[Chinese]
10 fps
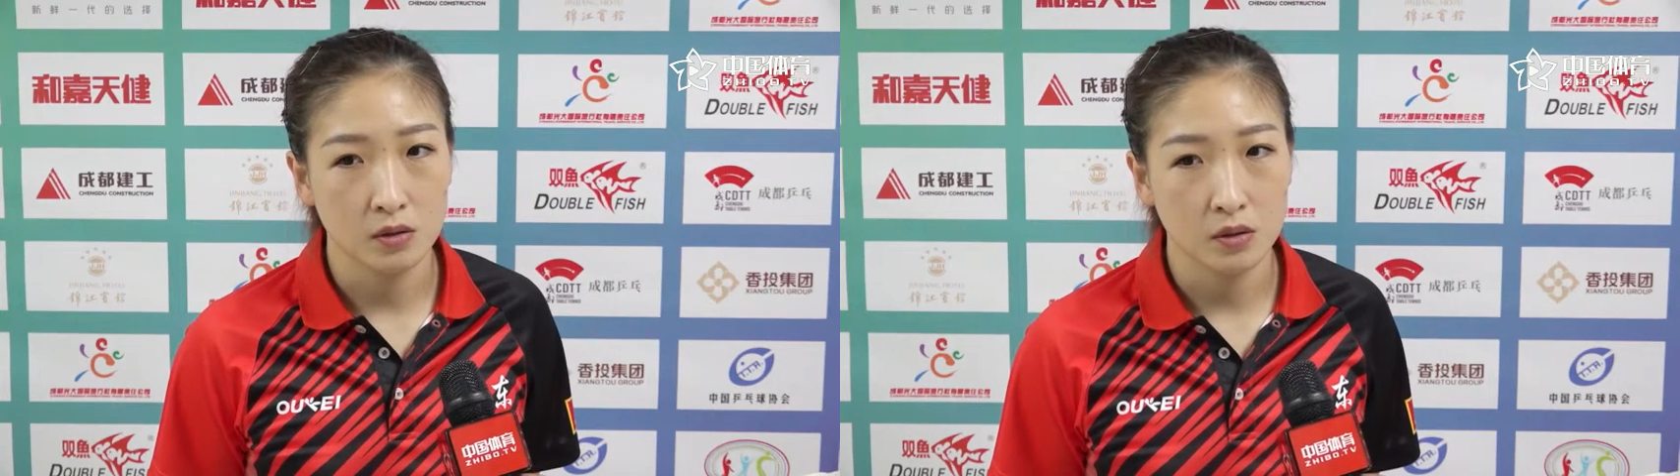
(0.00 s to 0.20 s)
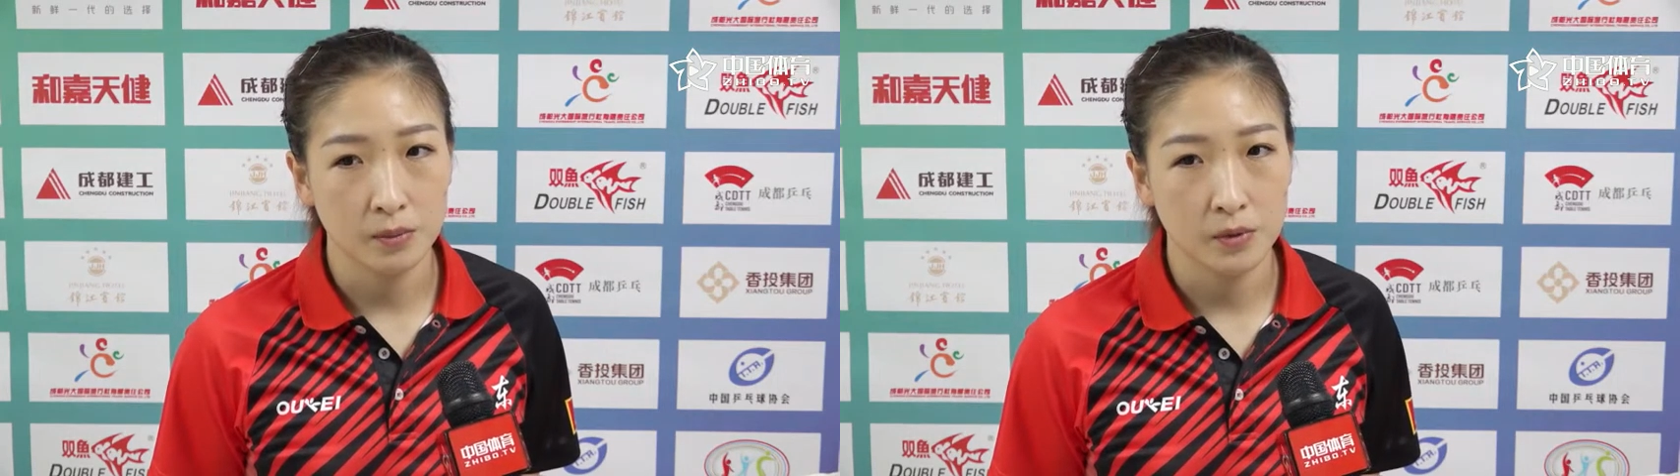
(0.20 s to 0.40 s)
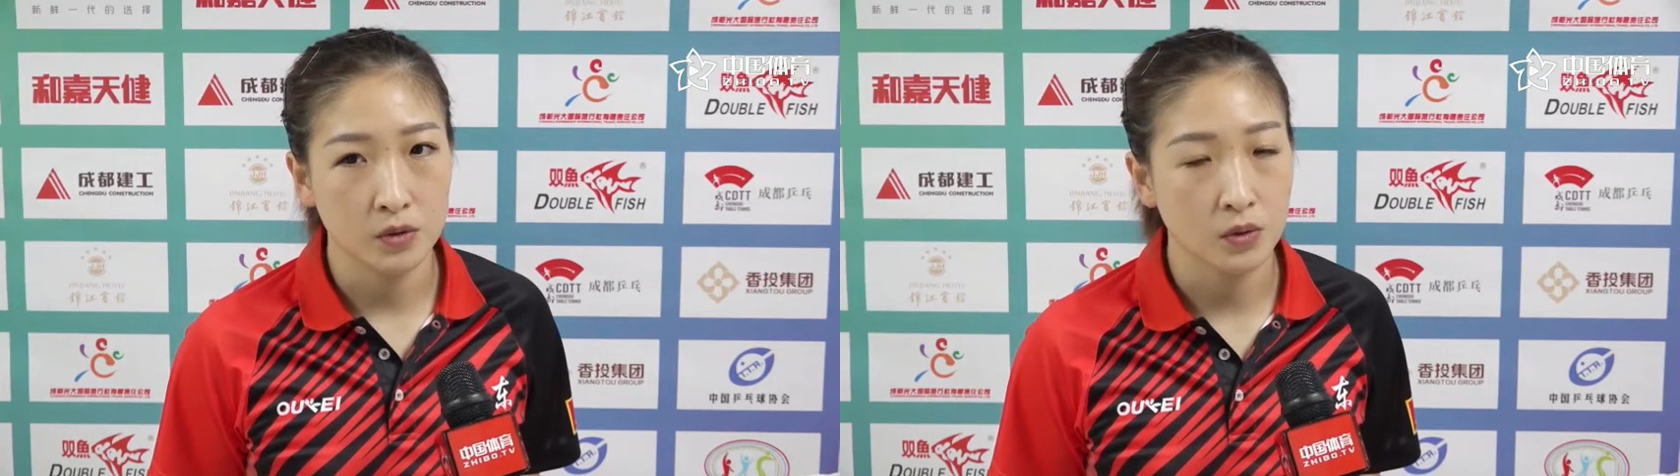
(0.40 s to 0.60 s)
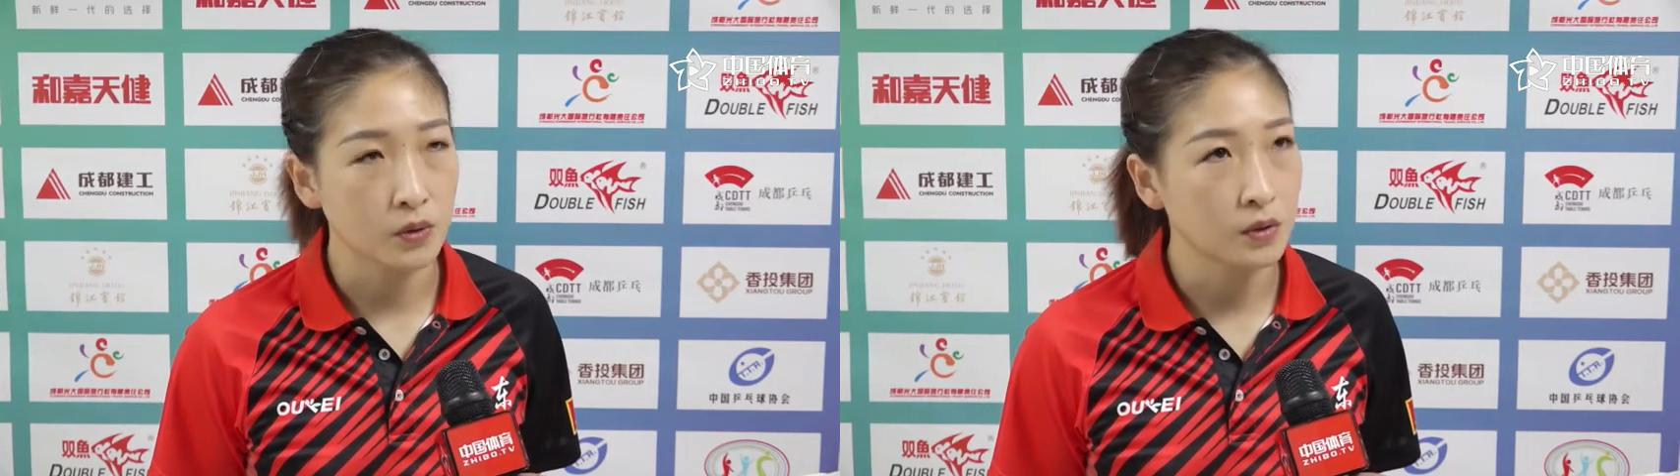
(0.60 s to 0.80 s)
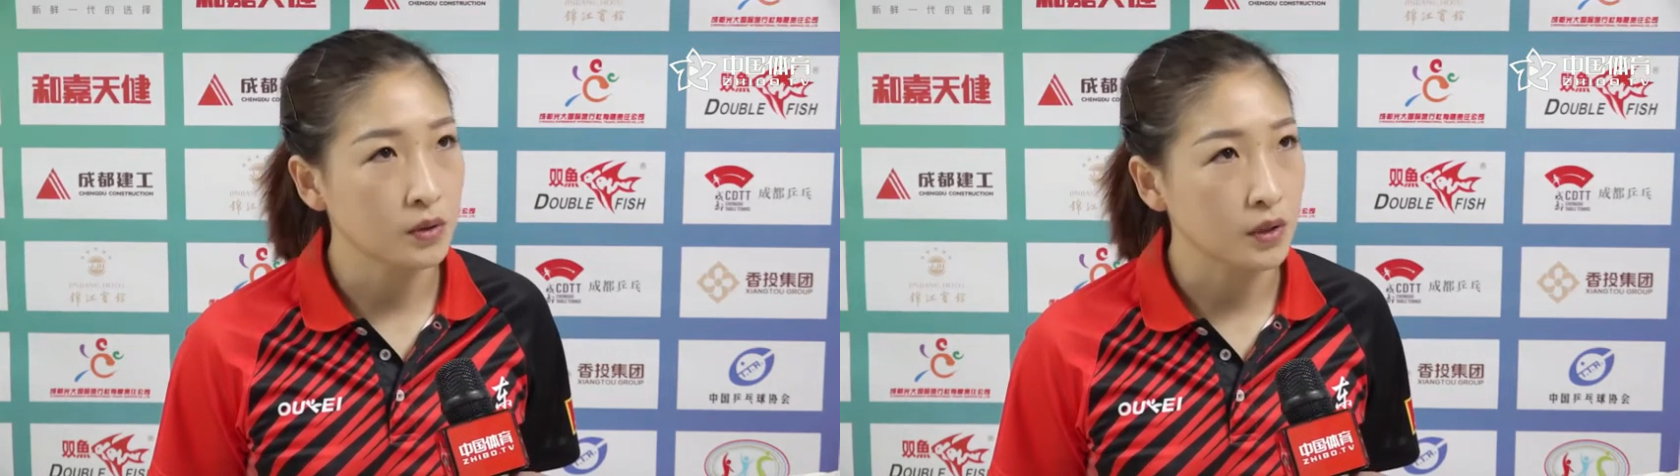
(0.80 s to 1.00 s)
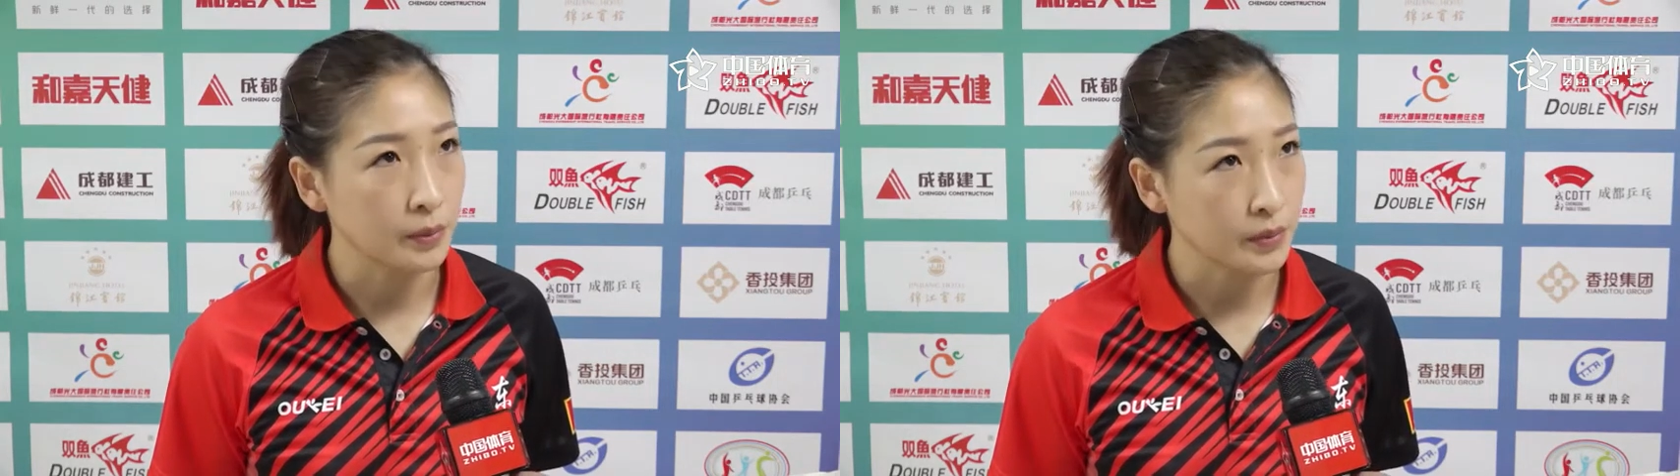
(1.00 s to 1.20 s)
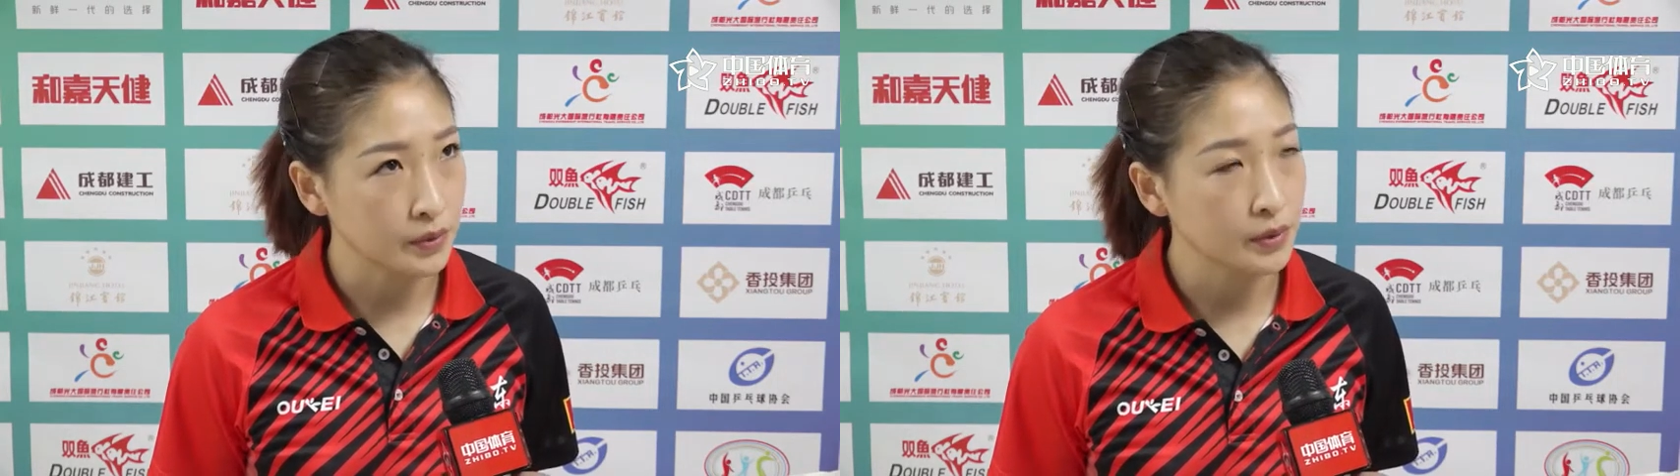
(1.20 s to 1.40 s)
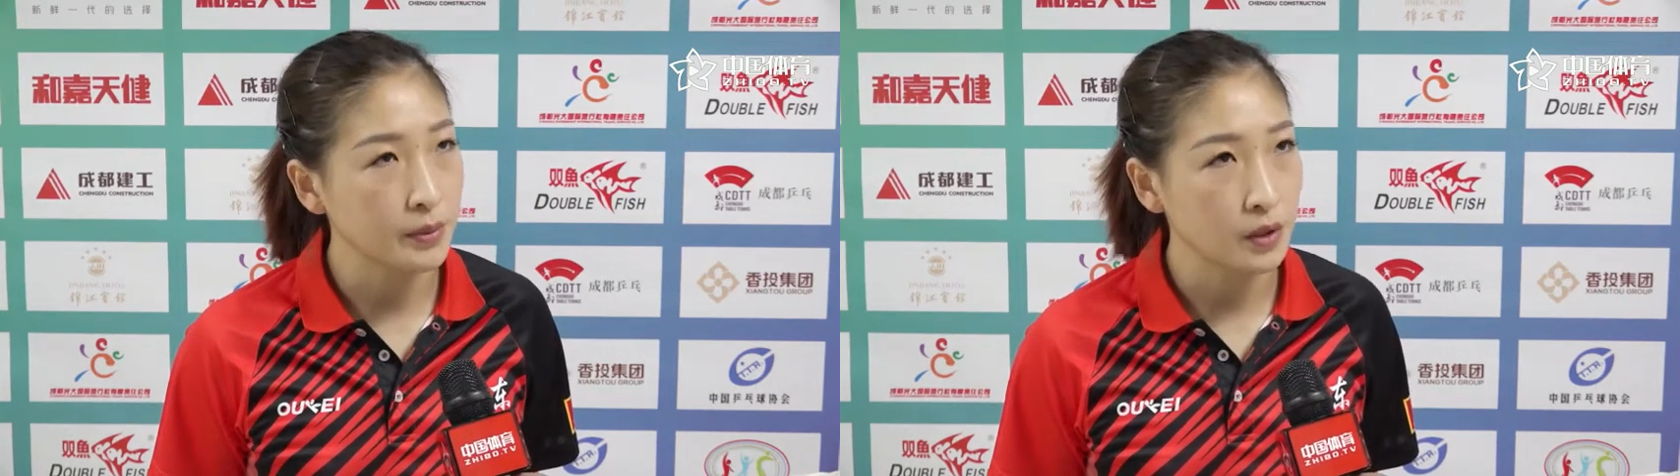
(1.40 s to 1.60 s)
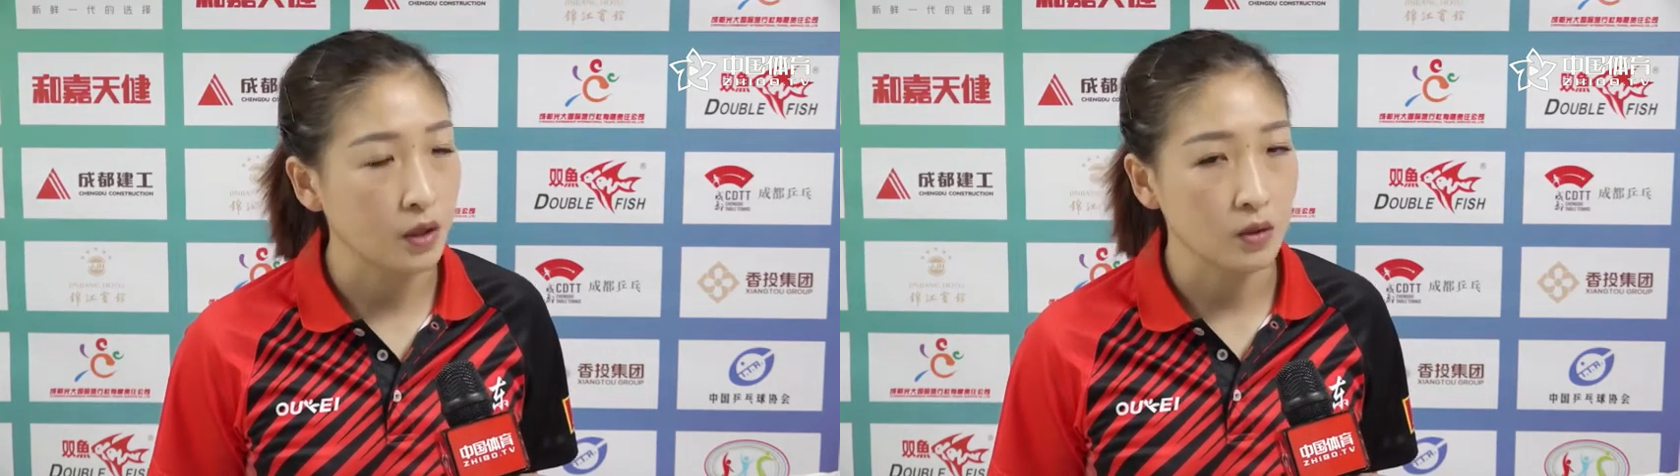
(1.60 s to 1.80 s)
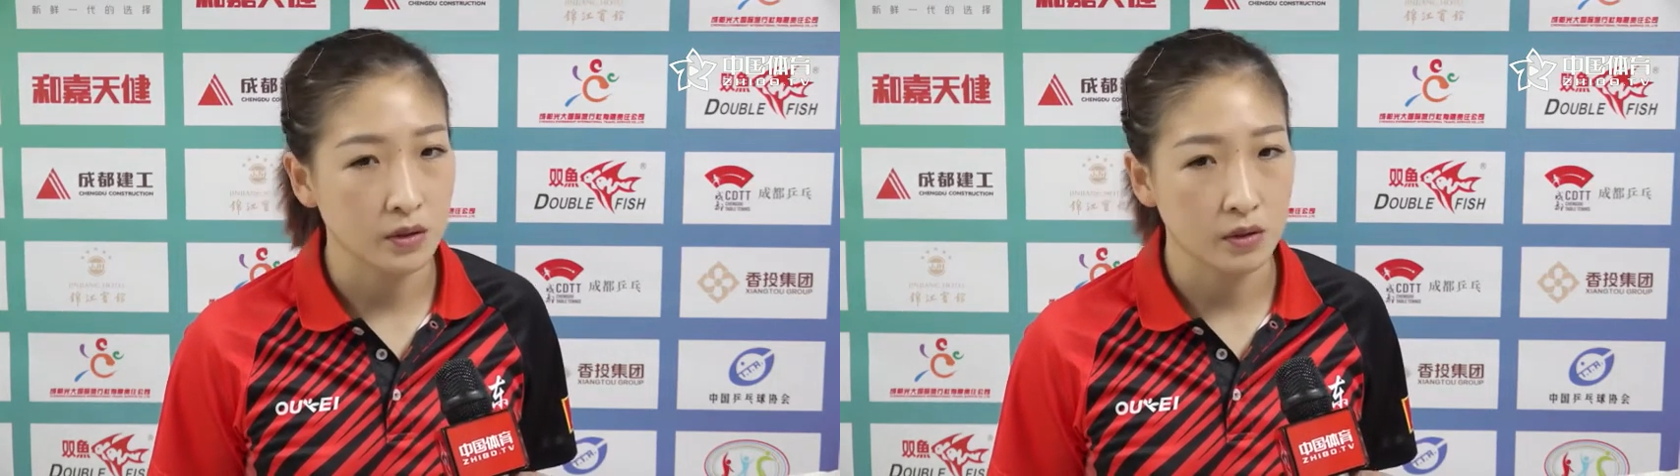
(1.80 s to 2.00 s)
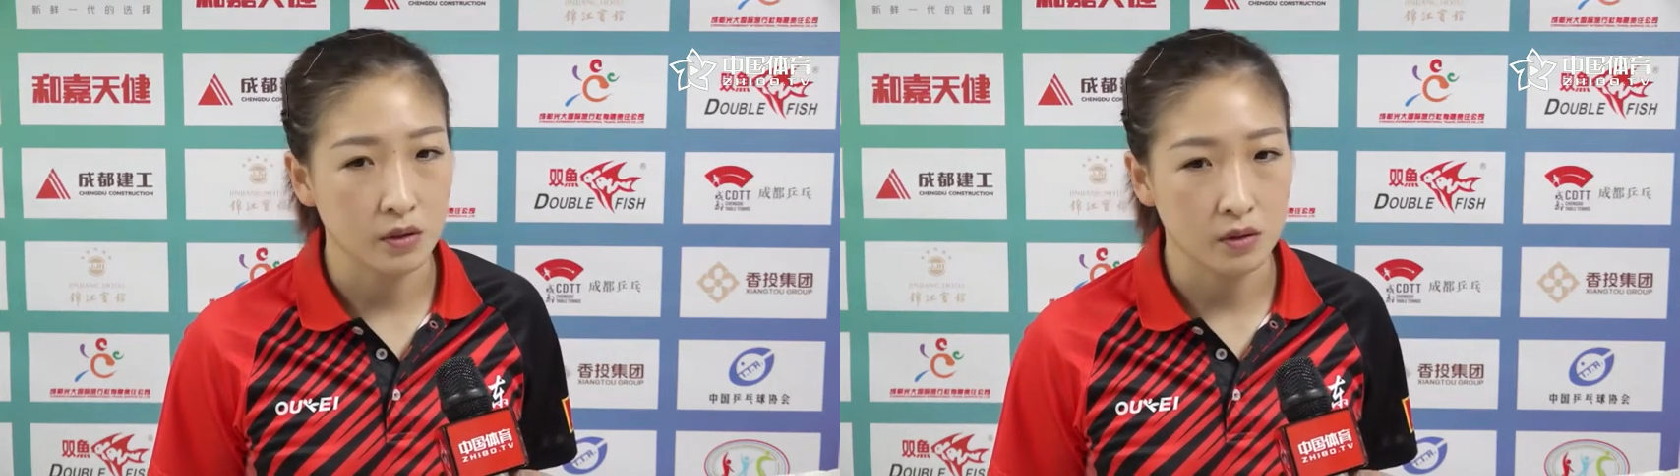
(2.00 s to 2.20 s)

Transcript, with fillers: 他们的球的特点不是特别了解，